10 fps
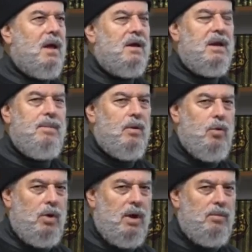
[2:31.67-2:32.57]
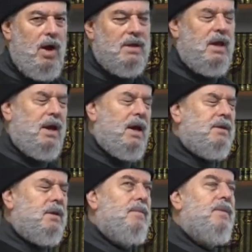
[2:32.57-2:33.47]
تقريبا كل
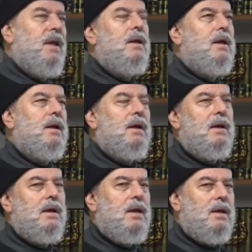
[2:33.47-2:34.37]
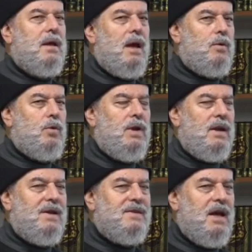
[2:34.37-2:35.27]
المحاضرات آه،
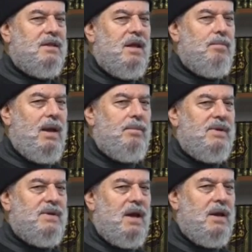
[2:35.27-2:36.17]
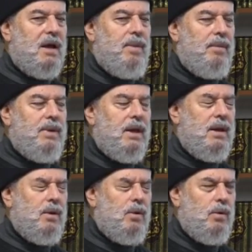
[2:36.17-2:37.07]
كنا نستخدم الميزان
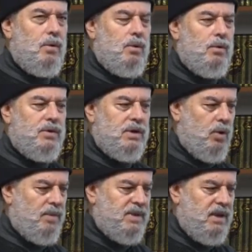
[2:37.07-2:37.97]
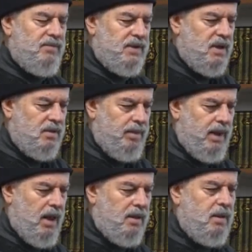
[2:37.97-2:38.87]
456 في
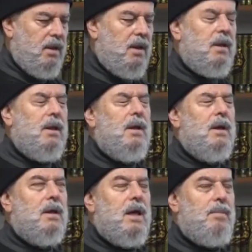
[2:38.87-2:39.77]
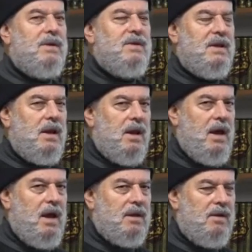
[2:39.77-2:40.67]
التطبيقات كما
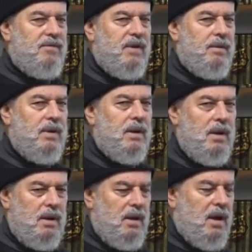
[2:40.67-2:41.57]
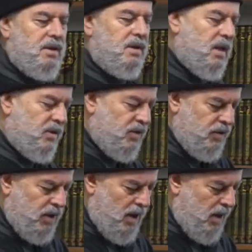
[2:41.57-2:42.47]
سنرى أيضا في هذا الدرس
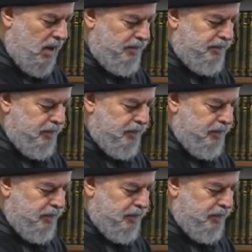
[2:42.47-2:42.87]
إن شاء الله